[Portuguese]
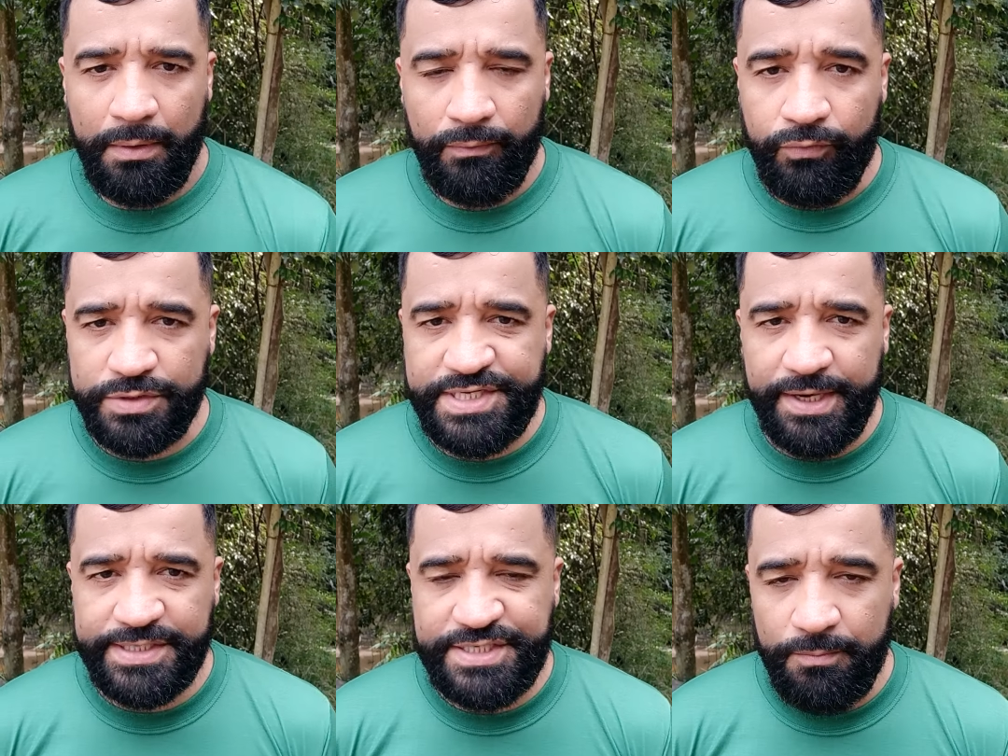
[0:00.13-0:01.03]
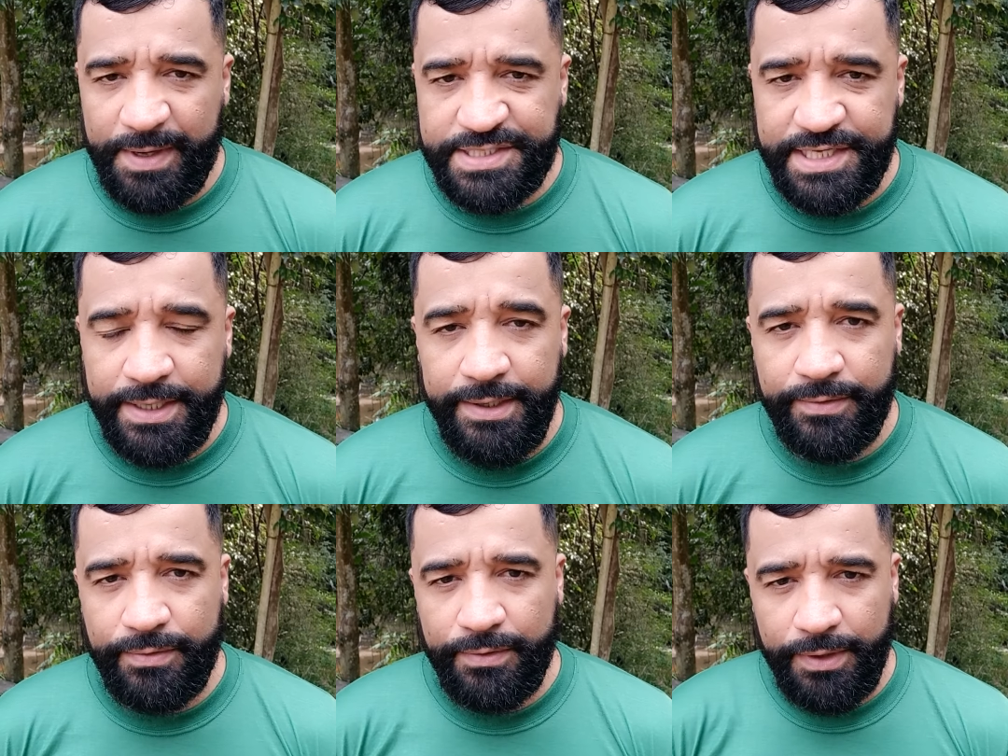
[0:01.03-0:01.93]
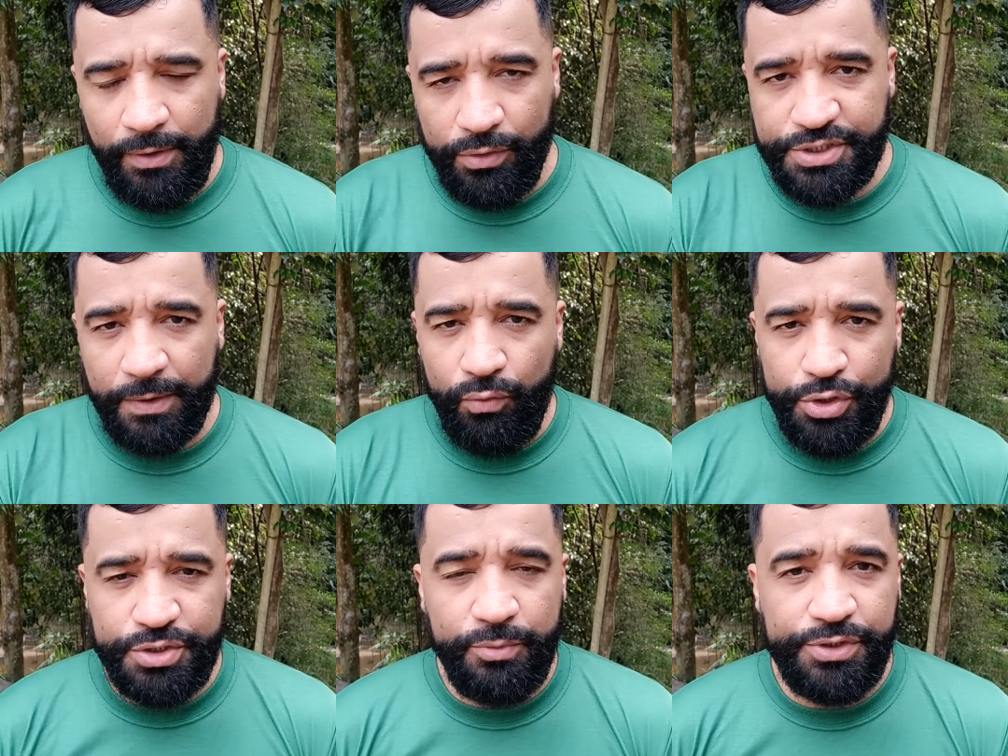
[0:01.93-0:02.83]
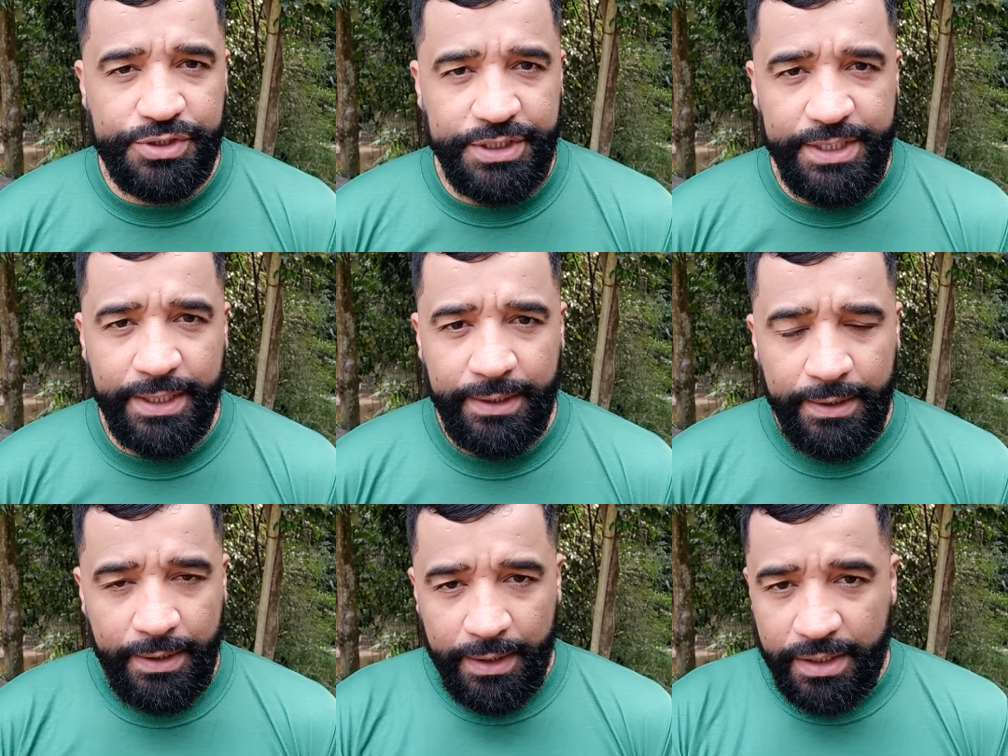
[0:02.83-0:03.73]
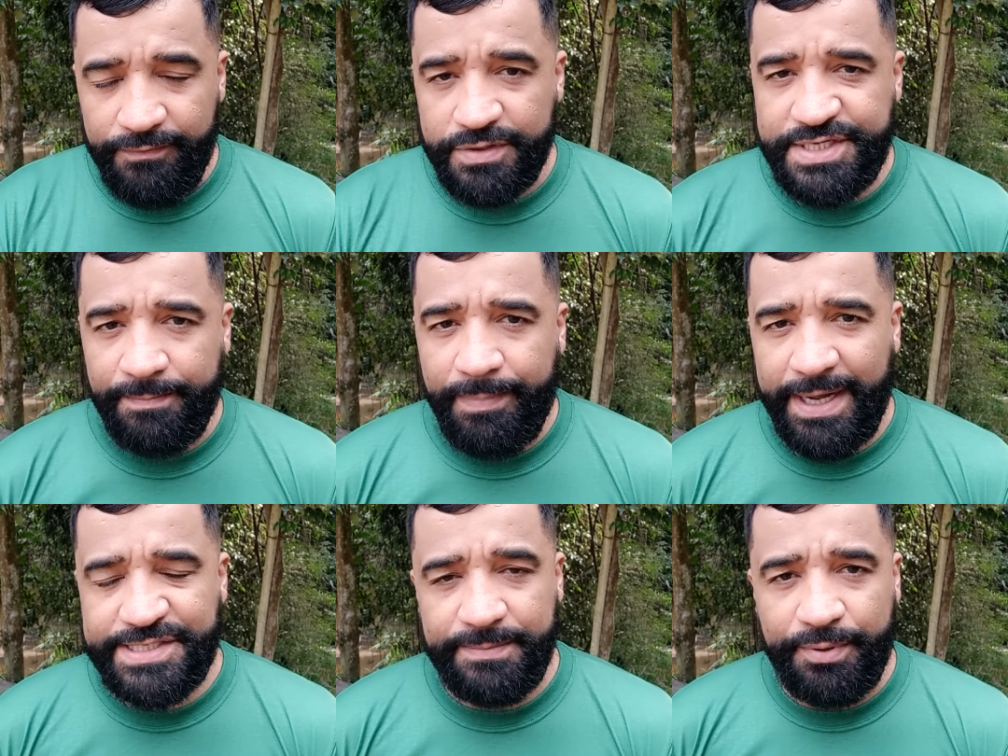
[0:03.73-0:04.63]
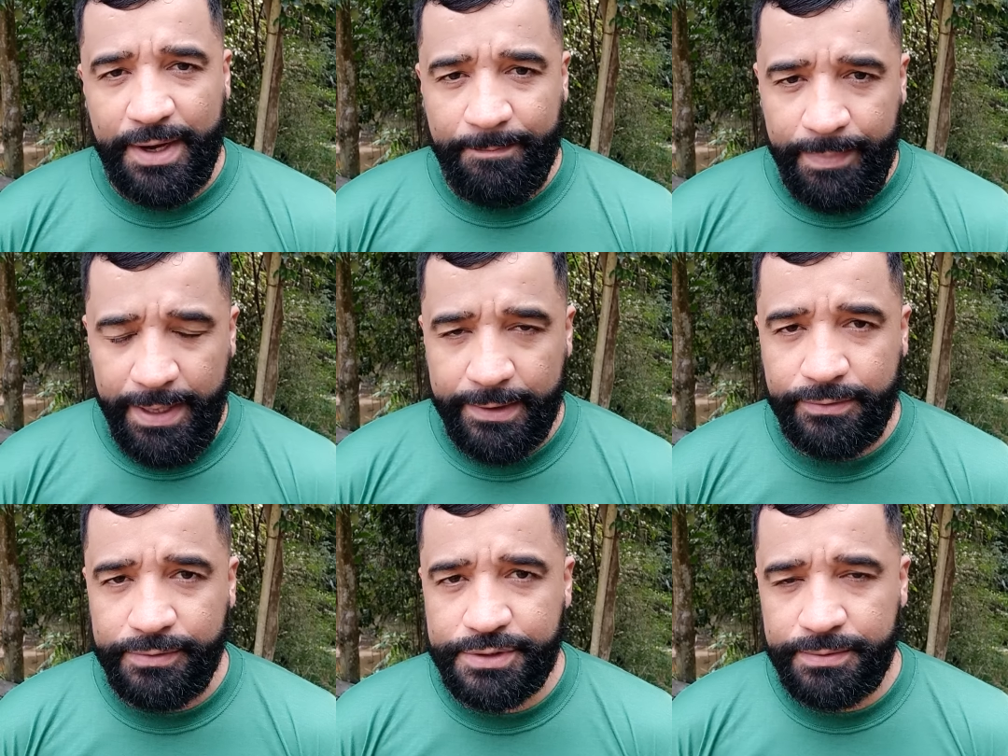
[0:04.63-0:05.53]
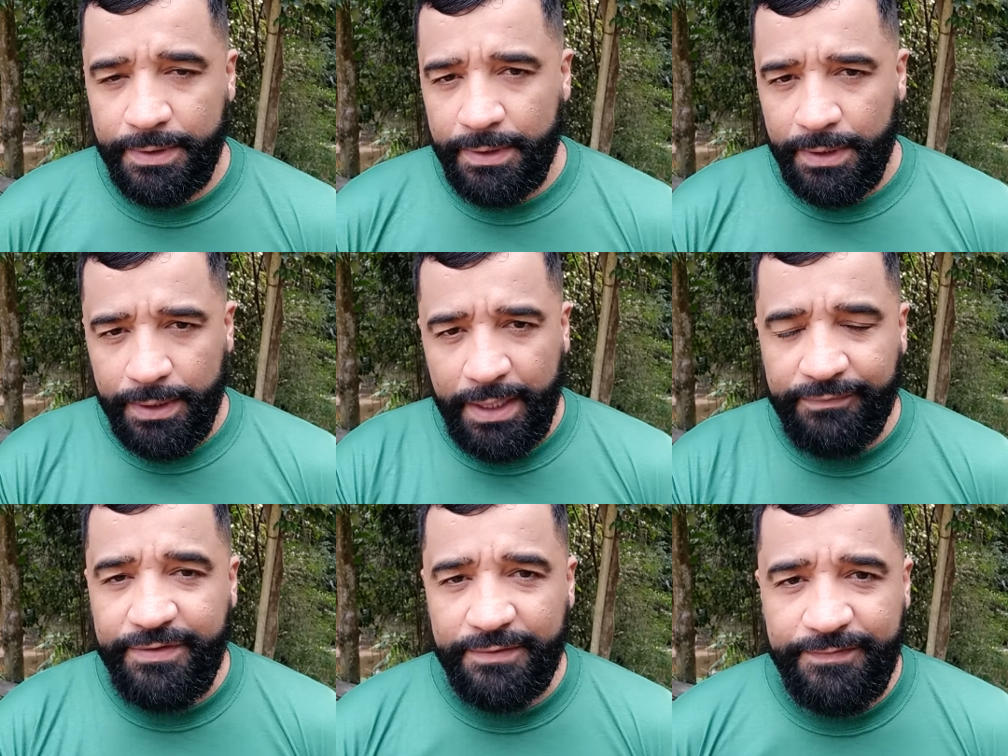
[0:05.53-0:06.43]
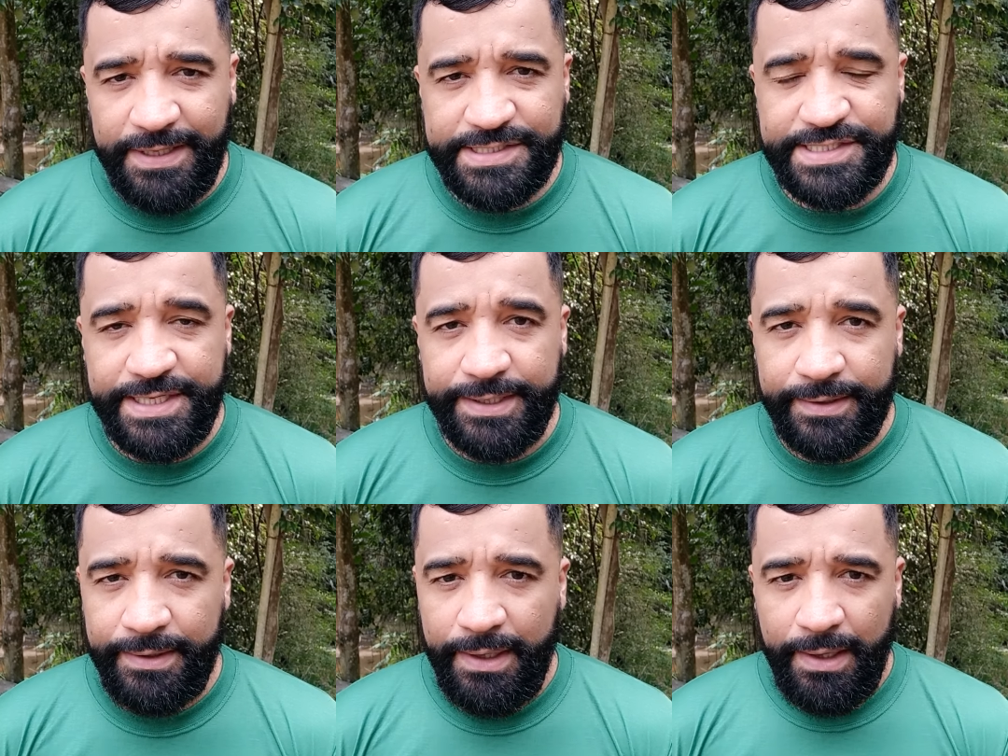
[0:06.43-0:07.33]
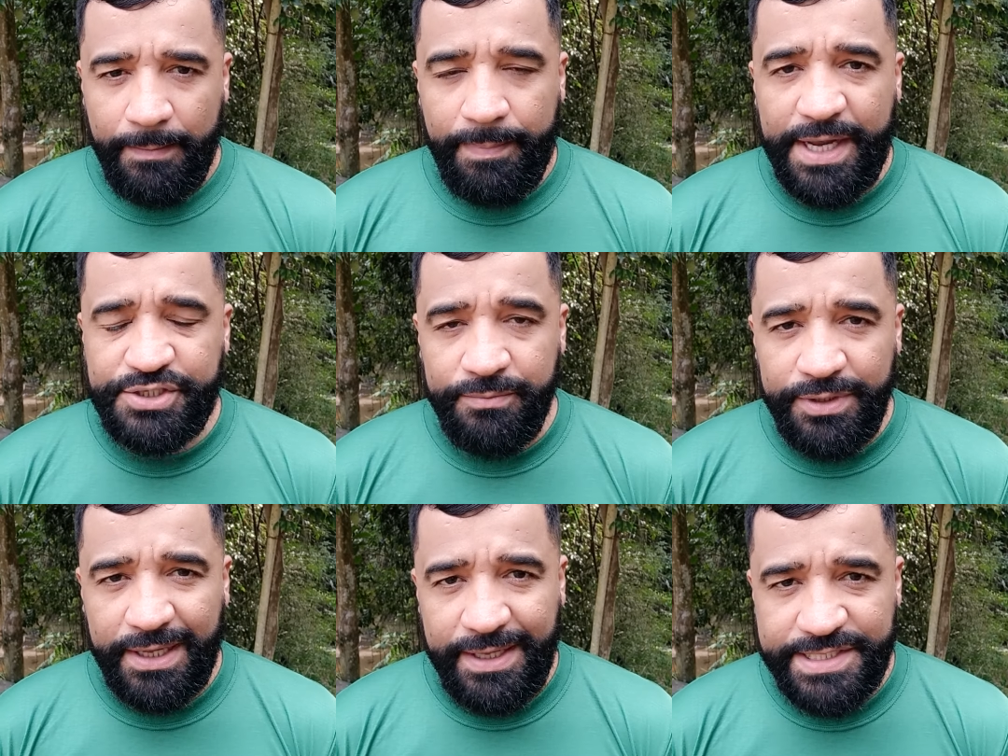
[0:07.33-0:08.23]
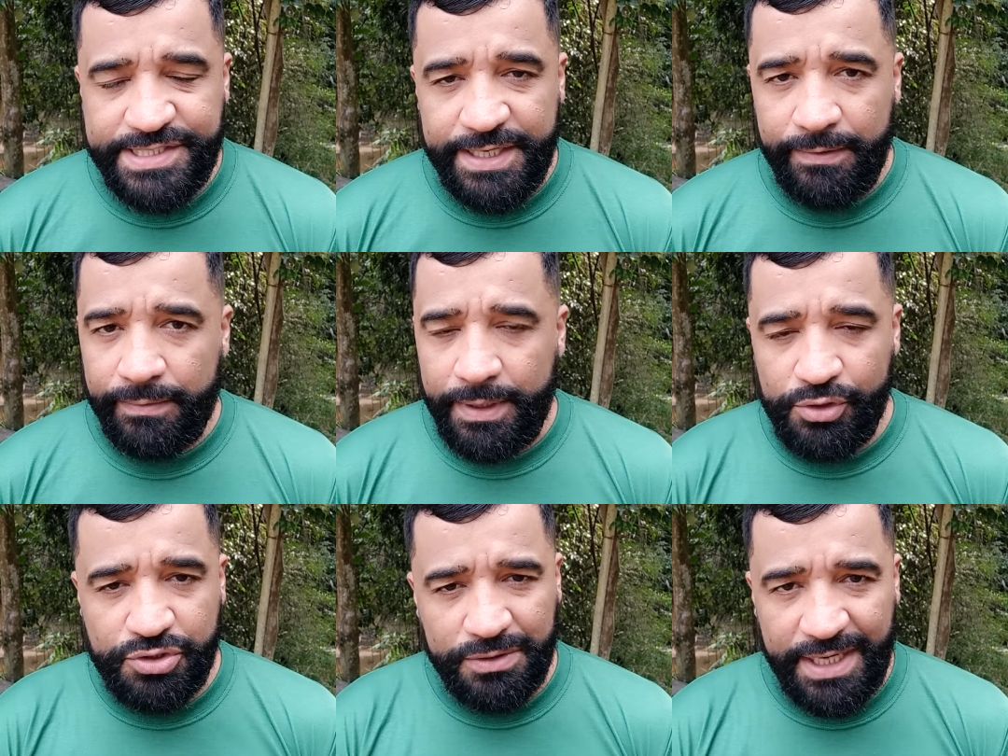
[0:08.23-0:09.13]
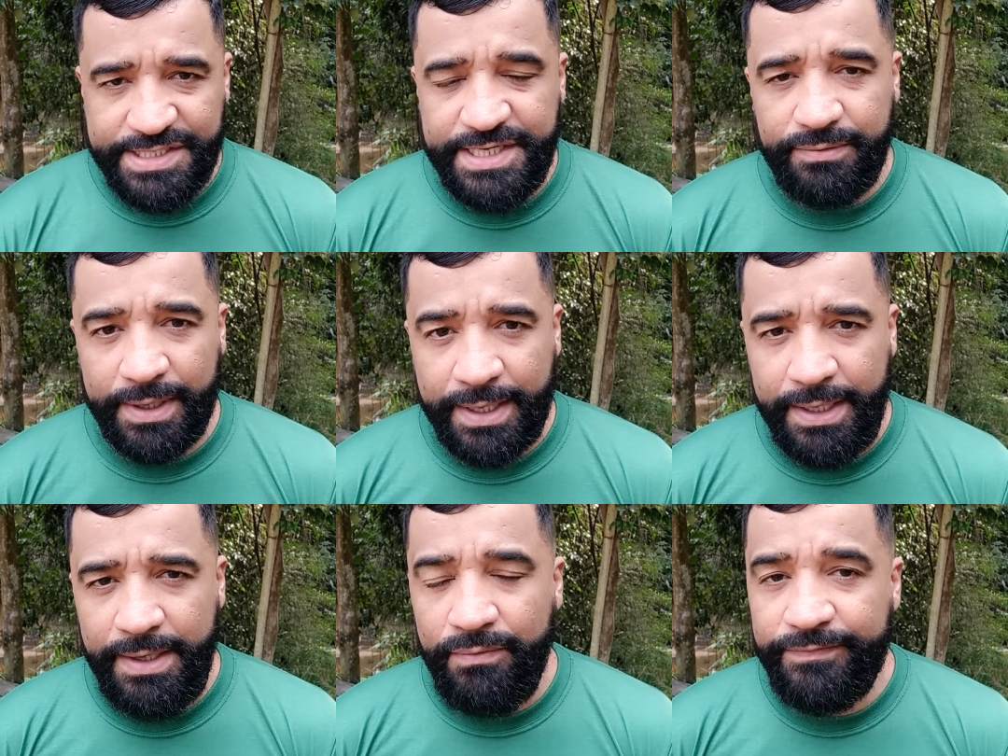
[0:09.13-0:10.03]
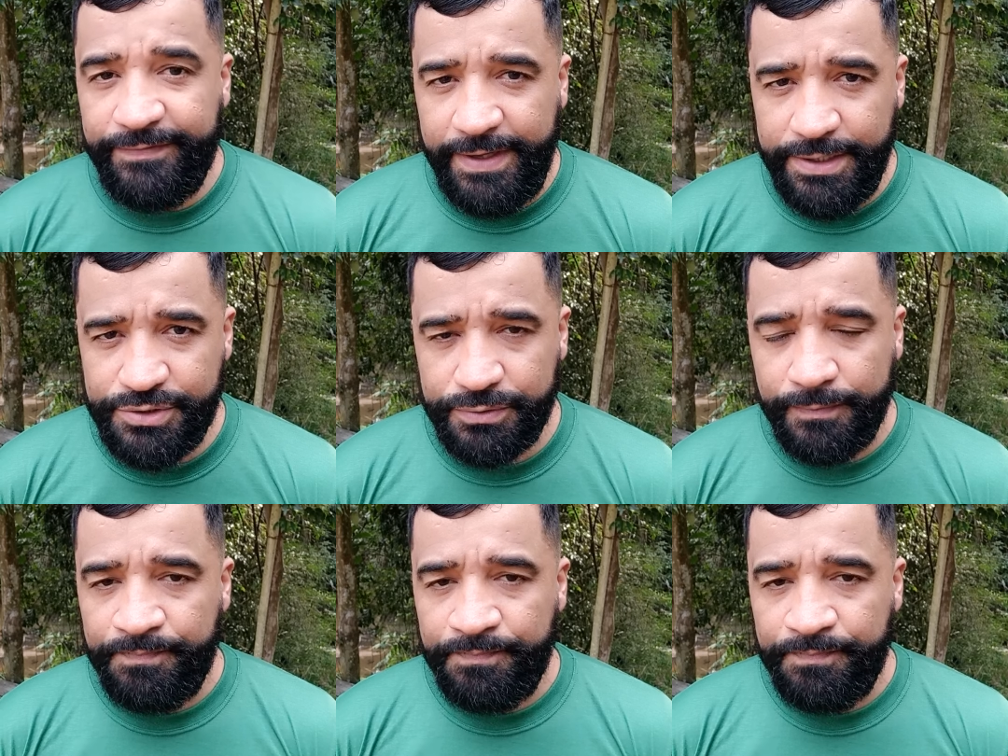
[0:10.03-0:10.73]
Você nasceu para ser rico e hoje é o último dia que você passa por apertos na vida financeira. Preste muita atenção, eu estou trazendo aqui um vídeo